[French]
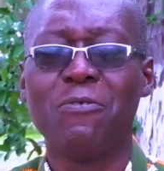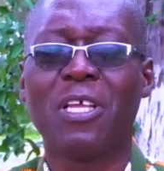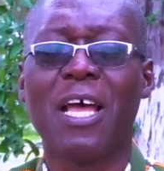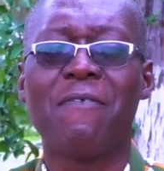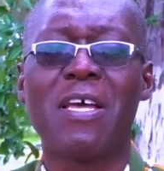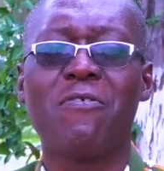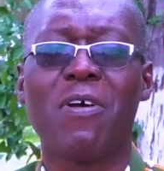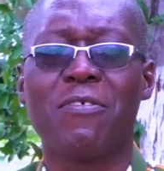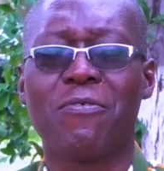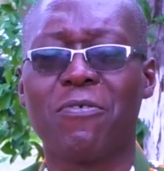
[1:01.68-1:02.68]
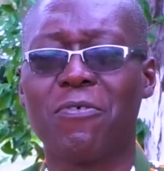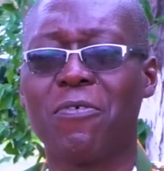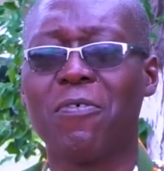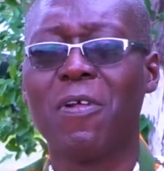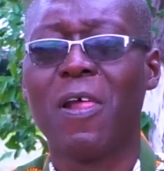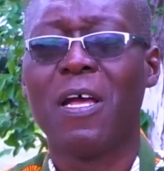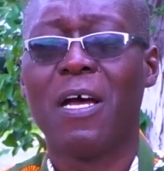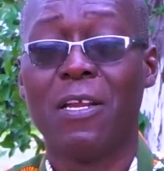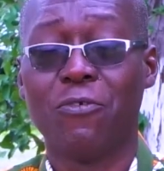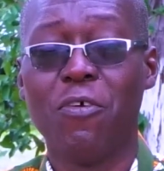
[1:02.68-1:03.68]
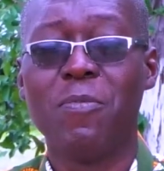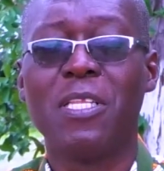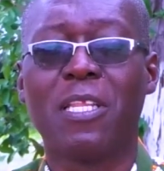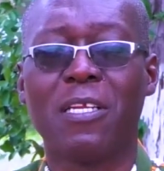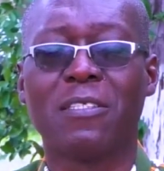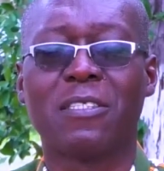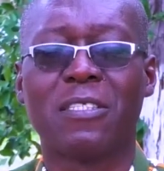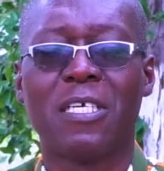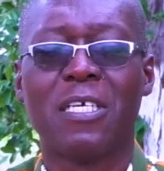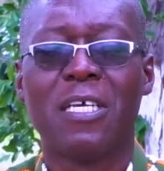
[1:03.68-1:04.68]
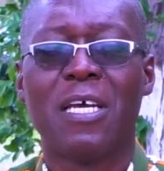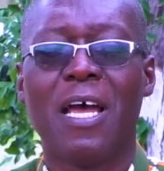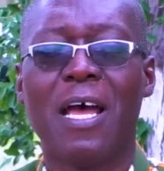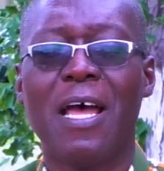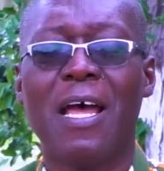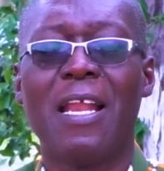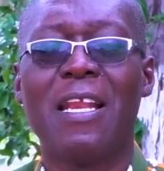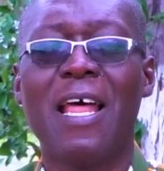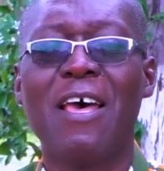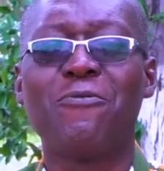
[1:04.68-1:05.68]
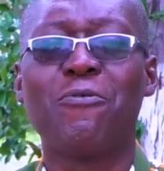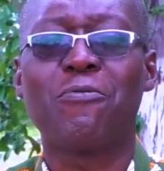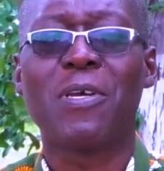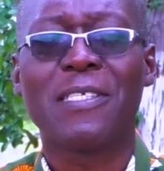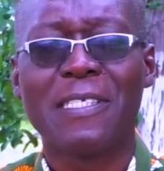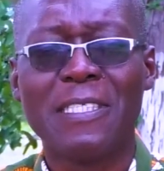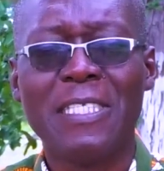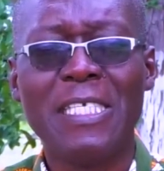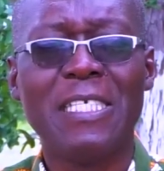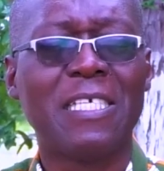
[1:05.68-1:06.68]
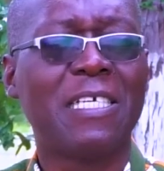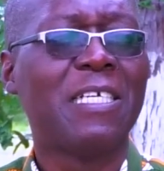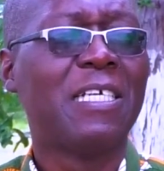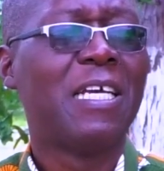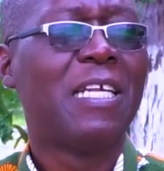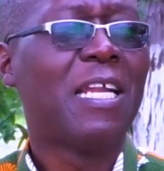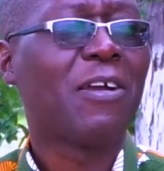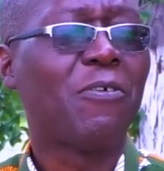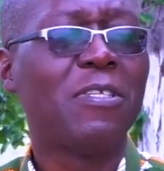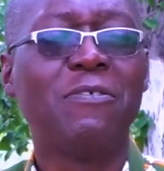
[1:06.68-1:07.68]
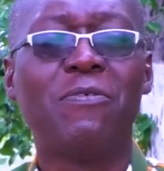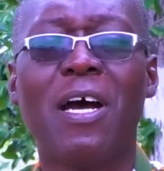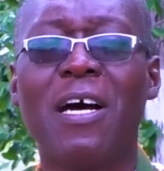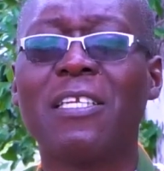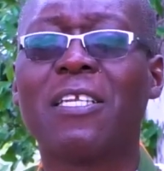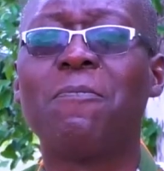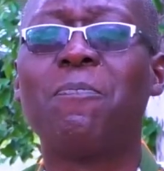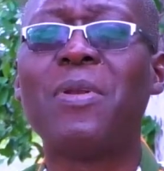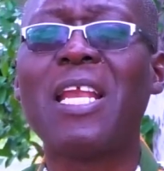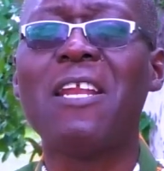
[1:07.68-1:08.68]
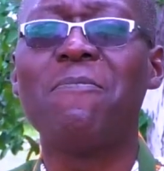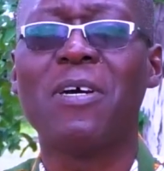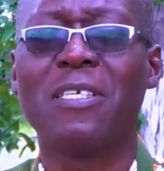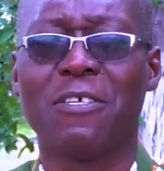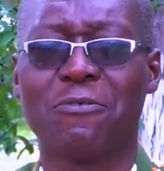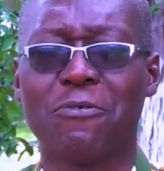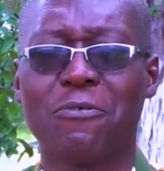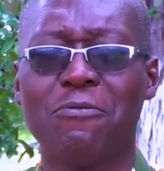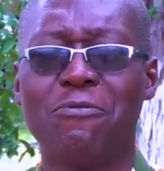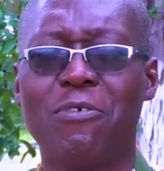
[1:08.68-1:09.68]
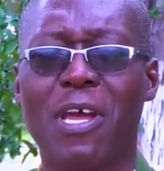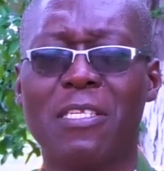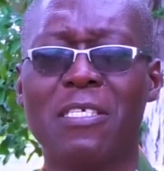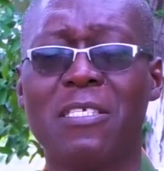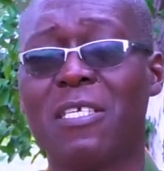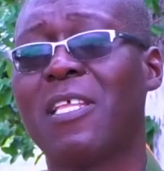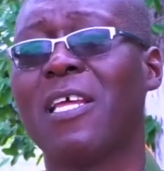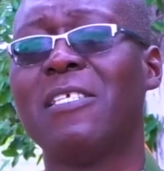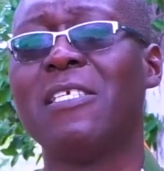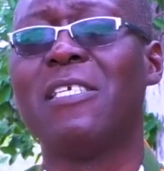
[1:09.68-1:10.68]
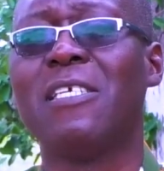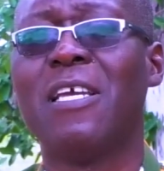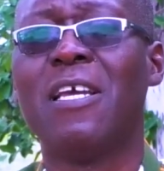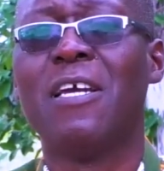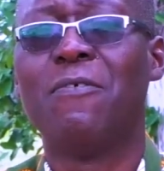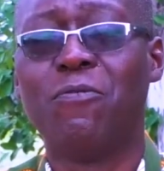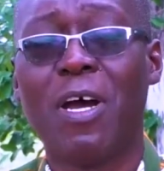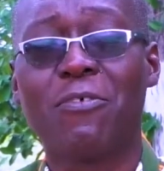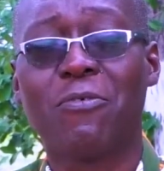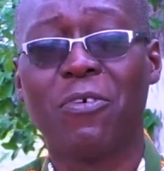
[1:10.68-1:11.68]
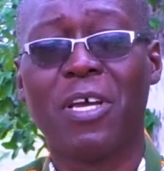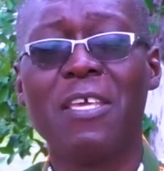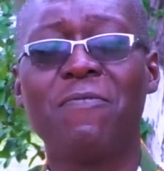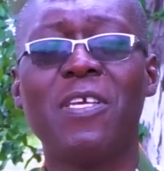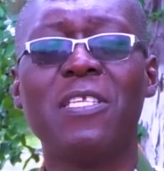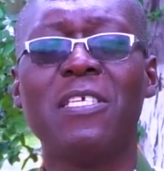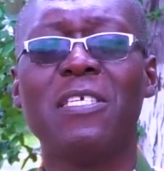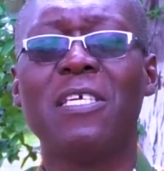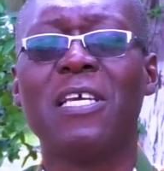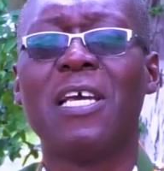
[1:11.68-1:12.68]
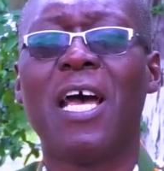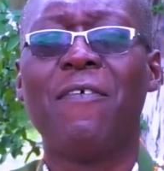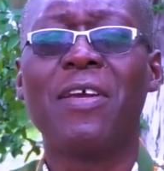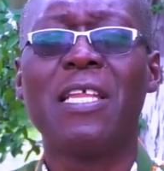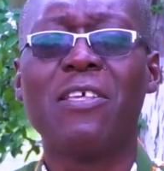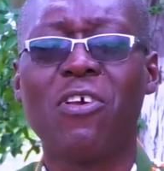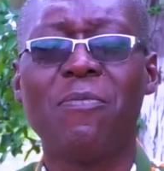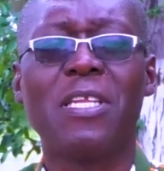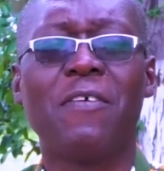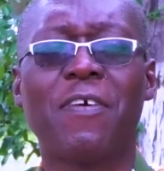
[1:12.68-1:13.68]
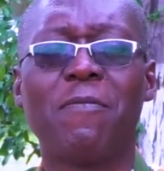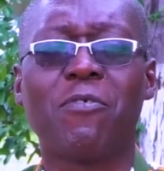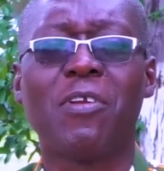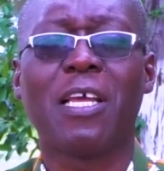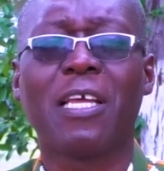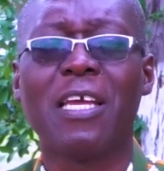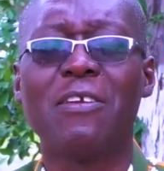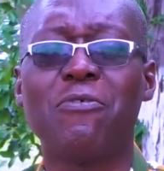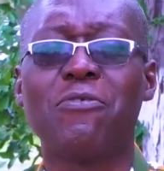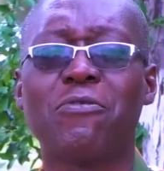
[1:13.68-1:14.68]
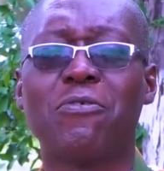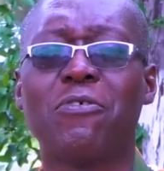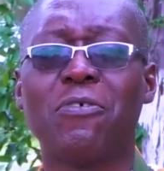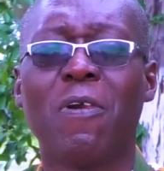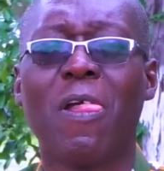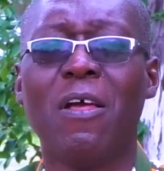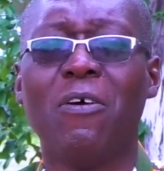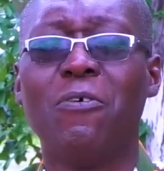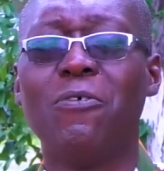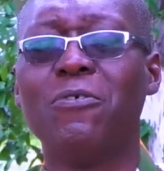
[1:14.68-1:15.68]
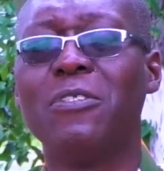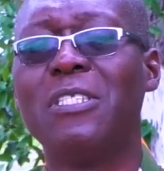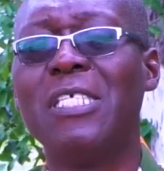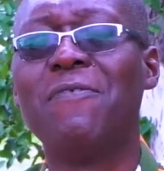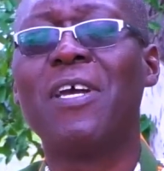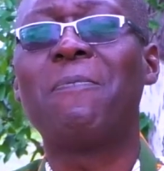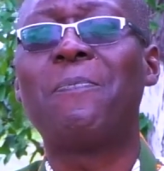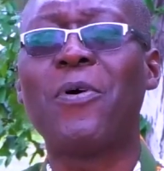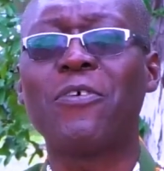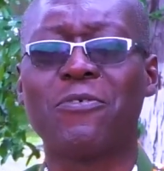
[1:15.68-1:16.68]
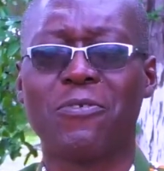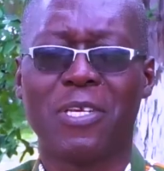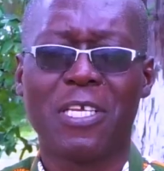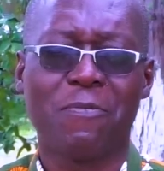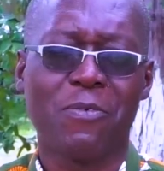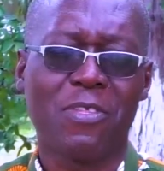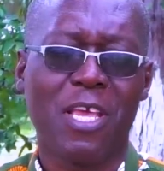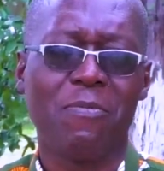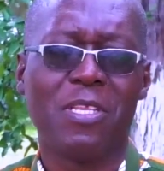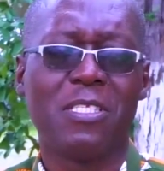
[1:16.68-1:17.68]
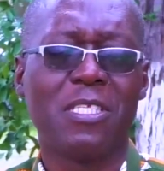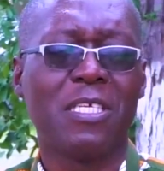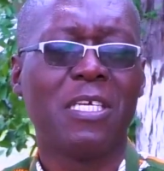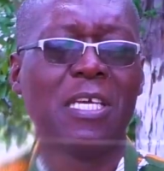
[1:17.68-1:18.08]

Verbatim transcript: nous travaillons à ce que en 2030, à l'âge de 70 ans, la Côte d'Ivoire entre pleinement dans ce que Dieu a dit, c'est-à-dire voir son règne venir avec des hommes et des femmes qui ont la crainte de son nom aux divers postes de responsabilité.